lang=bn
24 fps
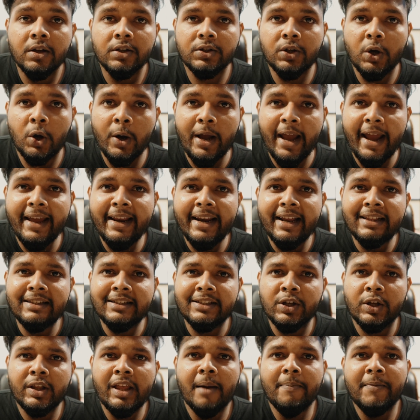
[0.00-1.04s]
সো এই
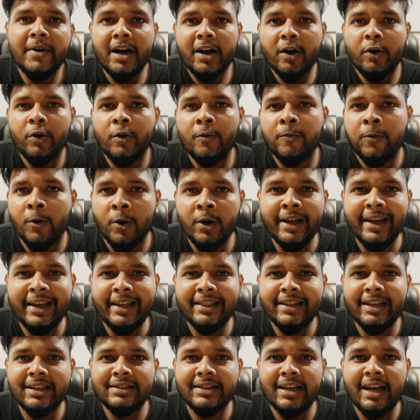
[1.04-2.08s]
রেঞ্জে যদি আপনারা কোনো ফোন
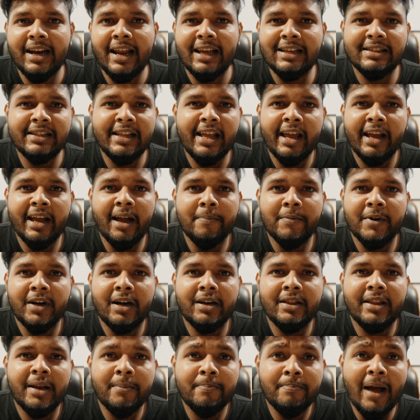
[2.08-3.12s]
কিনতে চান অ্যাজ লাইক
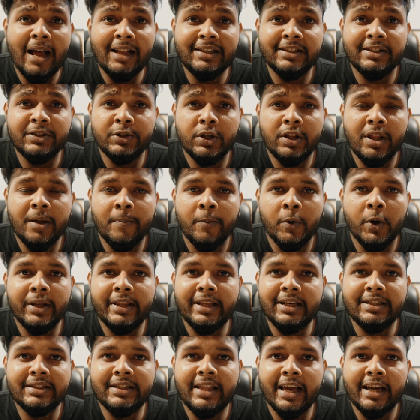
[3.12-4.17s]
আপনাদের বাজেট যদি
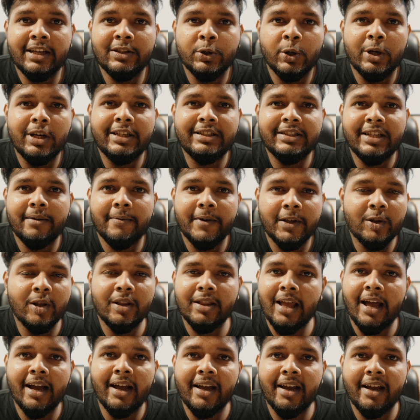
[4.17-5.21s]
পঁয়ত্রিশ থেকে চল্লিশের ভিতর
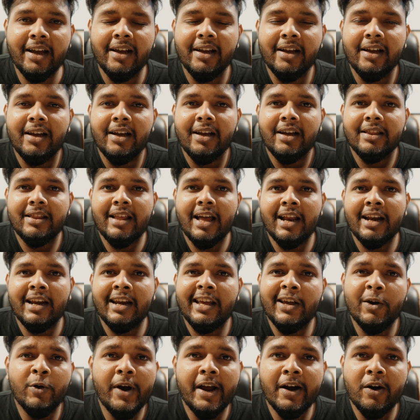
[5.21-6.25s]
থাকে দেন
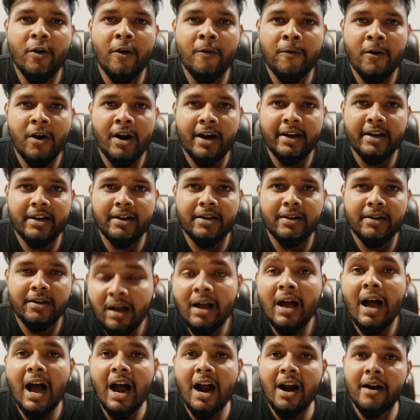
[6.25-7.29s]
ইউ ক্যান গো ফর ইট
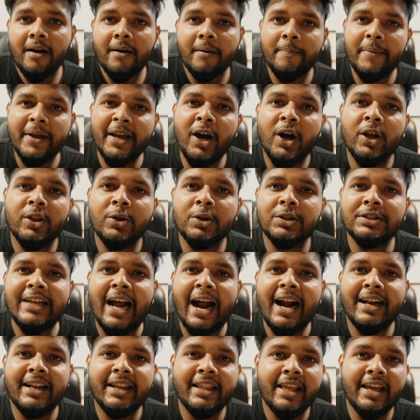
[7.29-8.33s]
আর বিগত
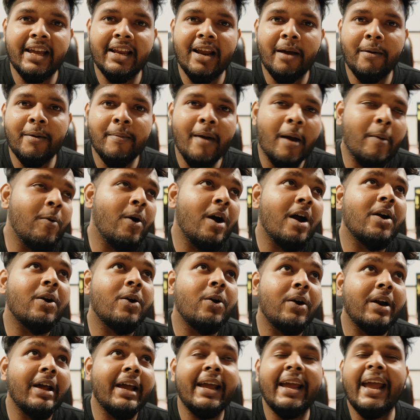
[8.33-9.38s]
ষাট দিন আমি ব্যবহার
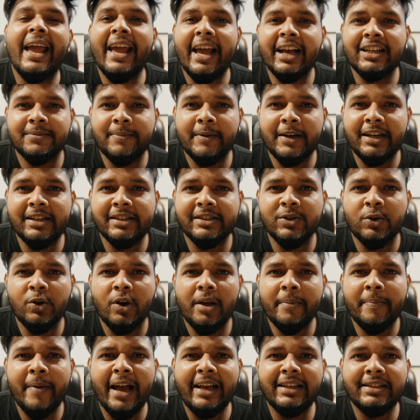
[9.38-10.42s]
করে এই এক্সপিরিয়েন্স
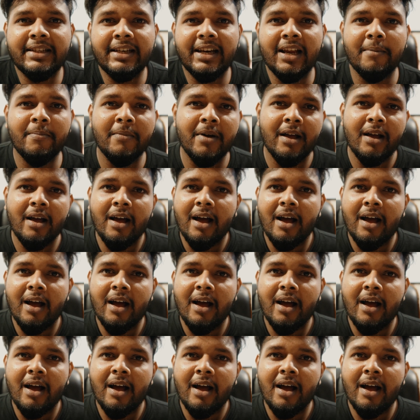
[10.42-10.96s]
গুলোই পাইছিলাম